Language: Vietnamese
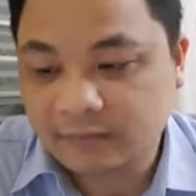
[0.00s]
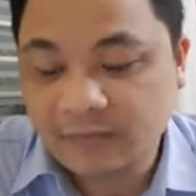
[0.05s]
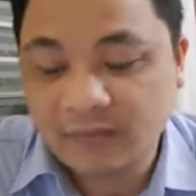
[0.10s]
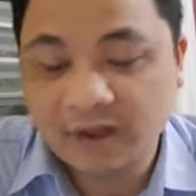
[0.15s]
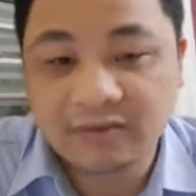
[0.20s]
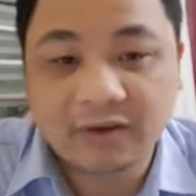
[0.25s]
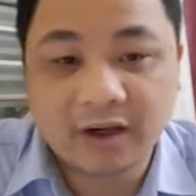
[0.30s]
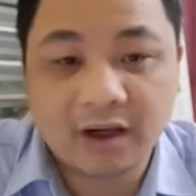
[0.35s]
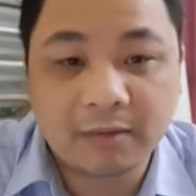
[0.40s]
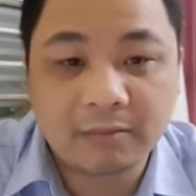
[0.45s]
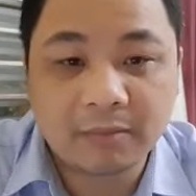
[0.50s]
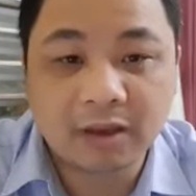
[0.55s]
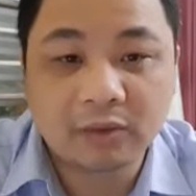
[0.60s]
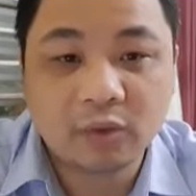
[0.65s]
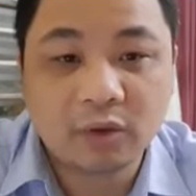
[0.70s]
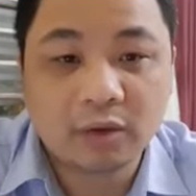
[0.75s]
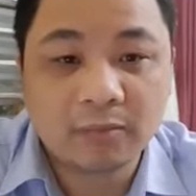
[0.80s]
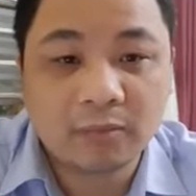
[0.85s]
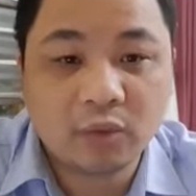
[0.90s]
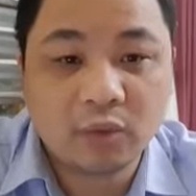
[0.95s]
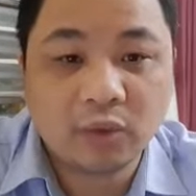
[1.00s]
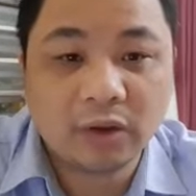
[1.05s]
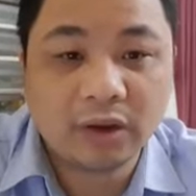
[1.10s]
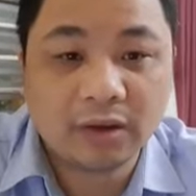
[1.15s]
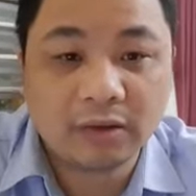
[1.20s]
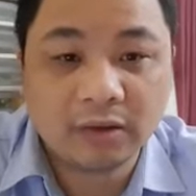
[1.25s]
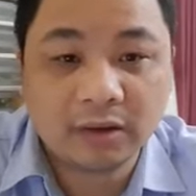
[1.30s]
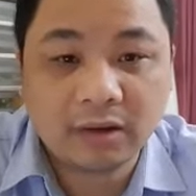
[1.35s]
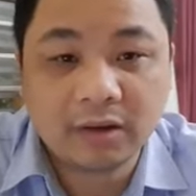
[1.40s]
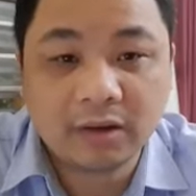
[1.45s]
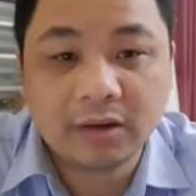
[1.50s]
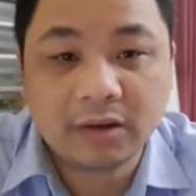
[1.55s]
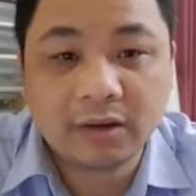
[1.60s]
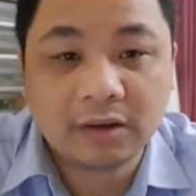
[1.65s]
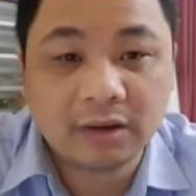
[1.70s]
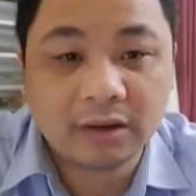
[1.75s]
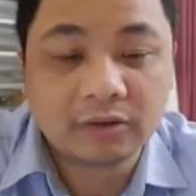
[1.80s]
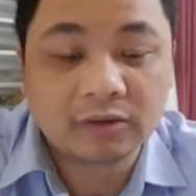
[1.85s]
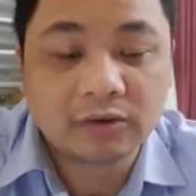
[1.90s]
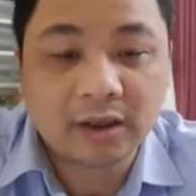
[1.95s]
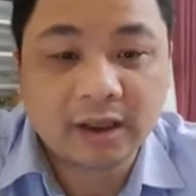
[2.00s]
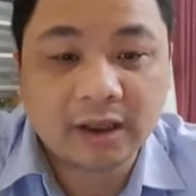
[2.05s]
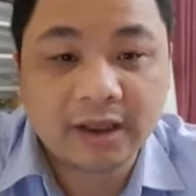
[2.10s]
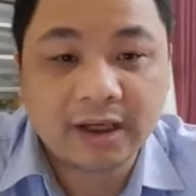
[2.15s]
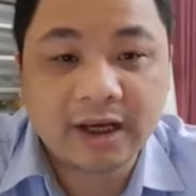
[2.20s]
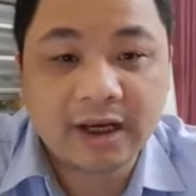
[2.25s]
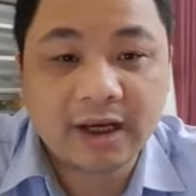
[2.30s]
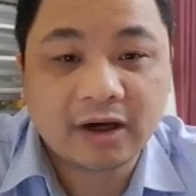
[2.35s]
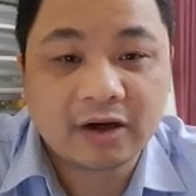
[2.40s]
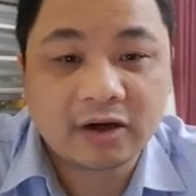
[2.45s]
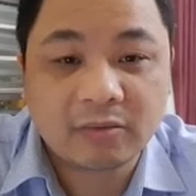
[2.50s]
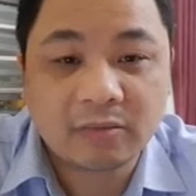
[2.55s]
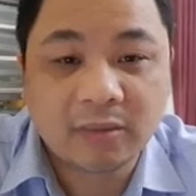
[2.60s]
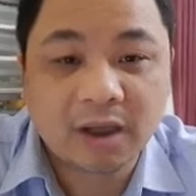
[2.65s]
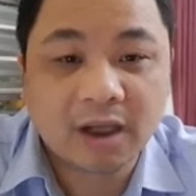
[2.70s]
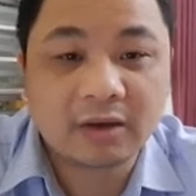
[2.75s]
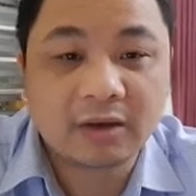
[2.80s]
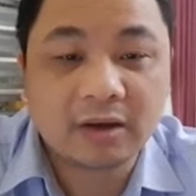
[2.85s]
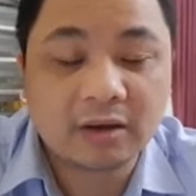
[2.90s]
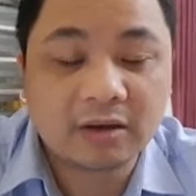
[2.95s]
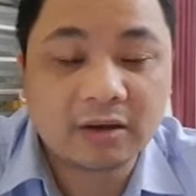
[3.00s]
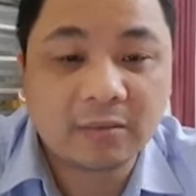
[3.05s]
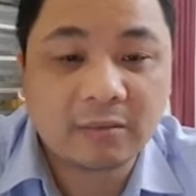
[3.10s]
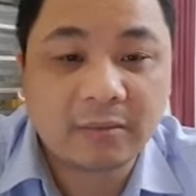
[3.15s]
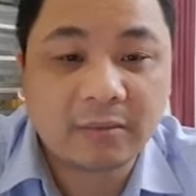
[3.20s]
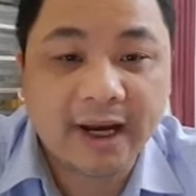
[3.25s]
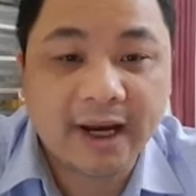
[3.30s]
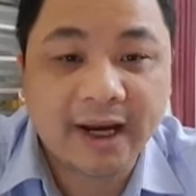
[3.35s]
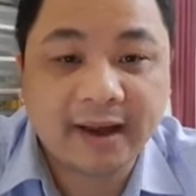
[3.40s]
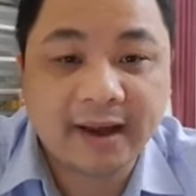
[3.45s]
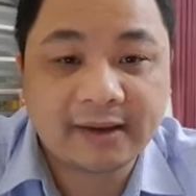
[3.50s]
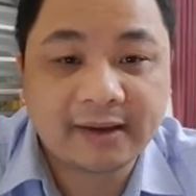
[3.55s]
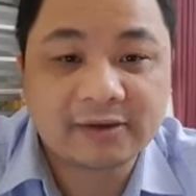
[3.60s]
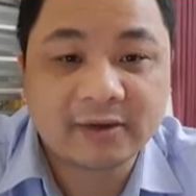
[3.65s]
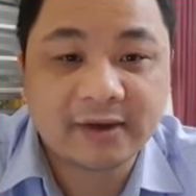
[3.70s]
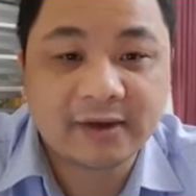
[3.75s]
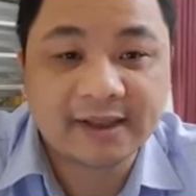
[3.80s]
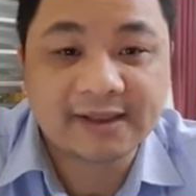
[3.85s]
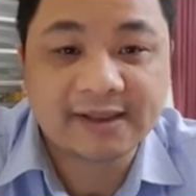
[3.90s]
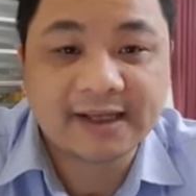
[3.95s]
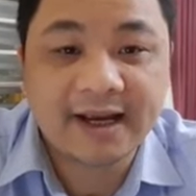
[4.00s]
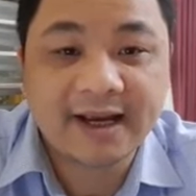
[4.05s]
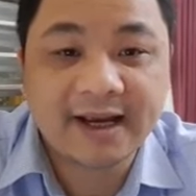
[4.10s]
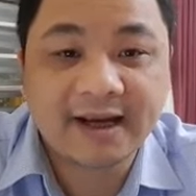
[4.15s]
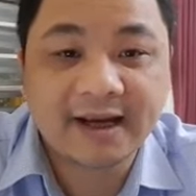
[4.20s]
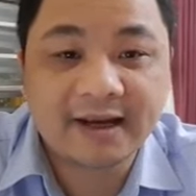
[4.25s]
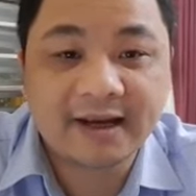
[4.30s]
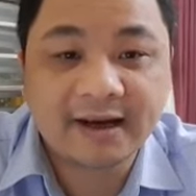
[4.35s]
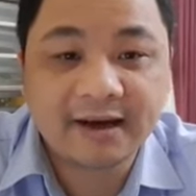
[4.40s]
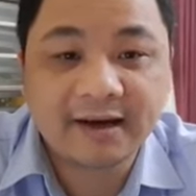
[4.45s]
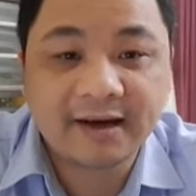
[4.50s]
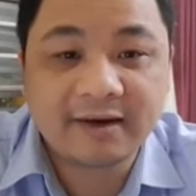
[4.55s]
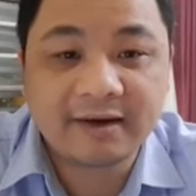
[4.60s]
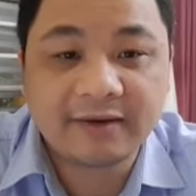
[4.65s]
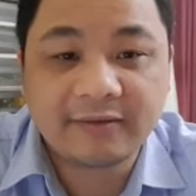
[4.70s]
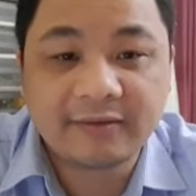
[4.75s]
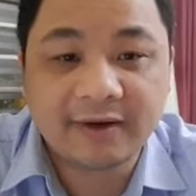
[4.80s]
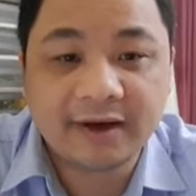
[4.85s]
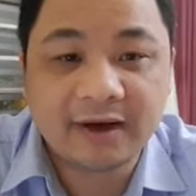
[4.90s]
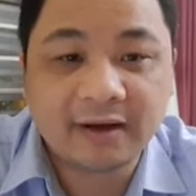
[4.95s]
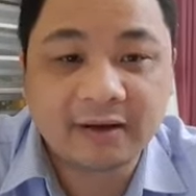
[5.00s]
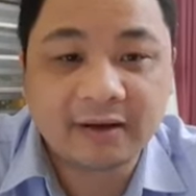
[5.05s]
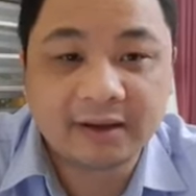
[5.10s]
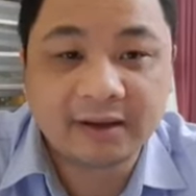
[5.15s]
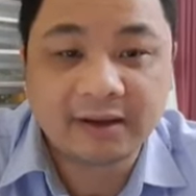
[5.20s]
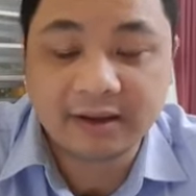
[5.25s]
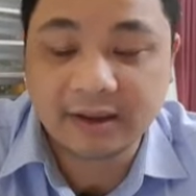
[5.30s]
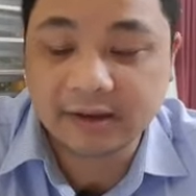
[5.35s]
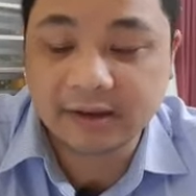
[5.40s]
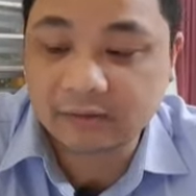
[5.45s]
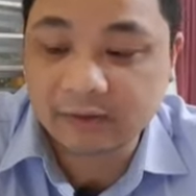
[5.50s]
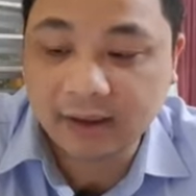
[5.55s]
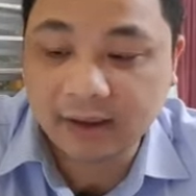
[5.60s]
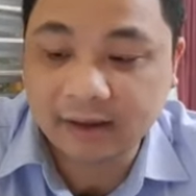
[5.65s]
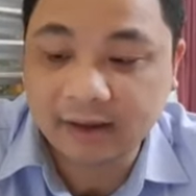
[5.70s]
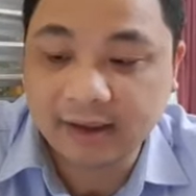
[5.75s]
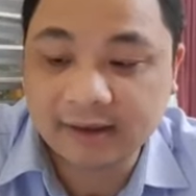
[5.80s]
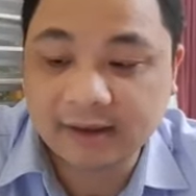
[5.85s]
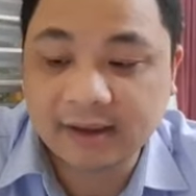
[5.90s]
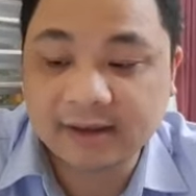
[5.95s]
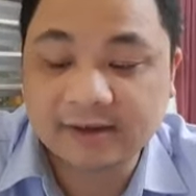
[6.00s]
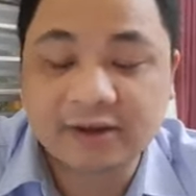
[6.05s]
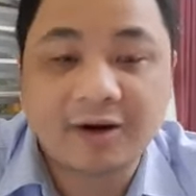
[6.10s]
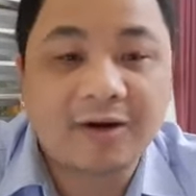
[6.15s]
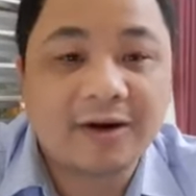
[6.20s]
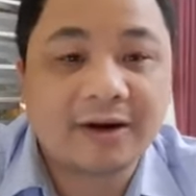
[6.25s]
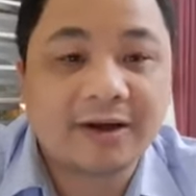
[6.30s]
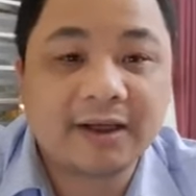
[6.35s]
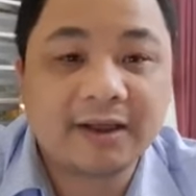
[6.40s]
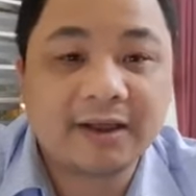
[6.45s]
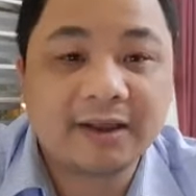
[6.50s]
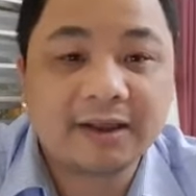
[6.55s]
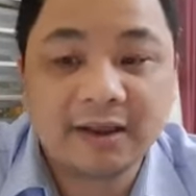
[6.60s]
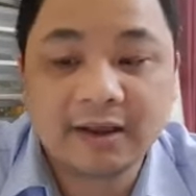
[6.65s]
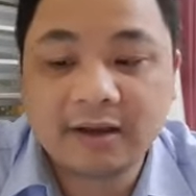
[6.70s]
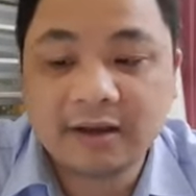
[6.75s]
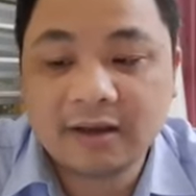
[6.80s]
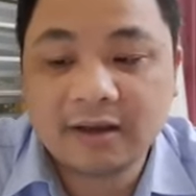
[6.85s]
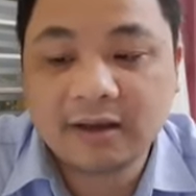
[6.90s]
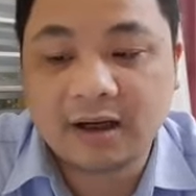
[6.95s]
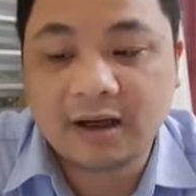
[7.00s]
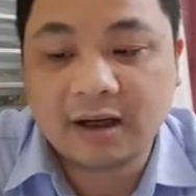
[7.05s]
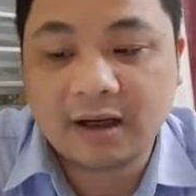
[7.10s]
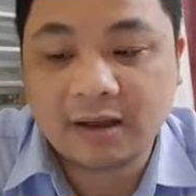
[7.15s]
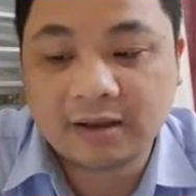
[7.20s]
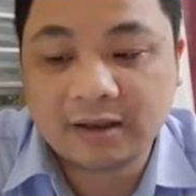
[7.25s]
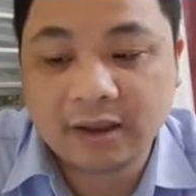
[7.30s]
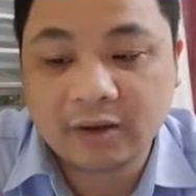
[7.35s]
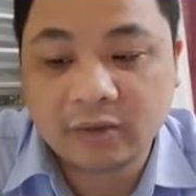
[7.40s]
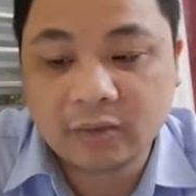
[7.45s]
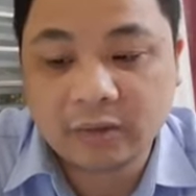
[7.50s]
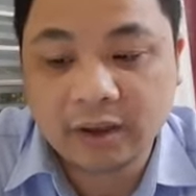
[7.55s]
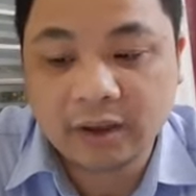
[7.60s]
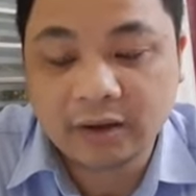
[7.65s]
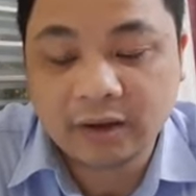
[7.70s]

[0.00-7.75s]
vâng bạn Huyền Bùi thì chọn là D còn bạn Hương Bé thì chọn là C và vâng, thì à, chúng ta thấy rất là rõ ở đây À, theo quy định